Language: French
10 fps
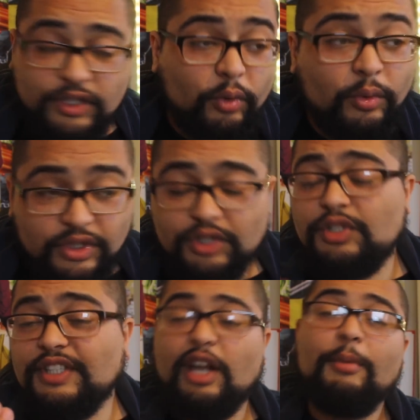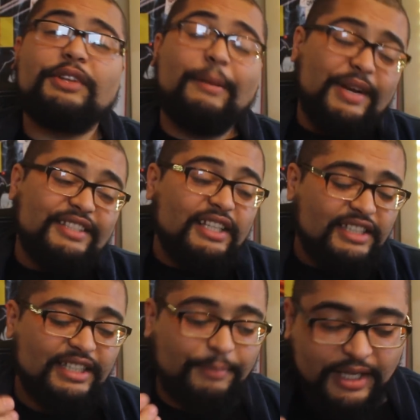Donc, tu sais comment on appelle ça
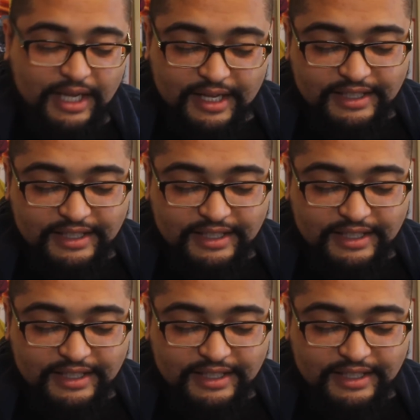Ça s'appelle.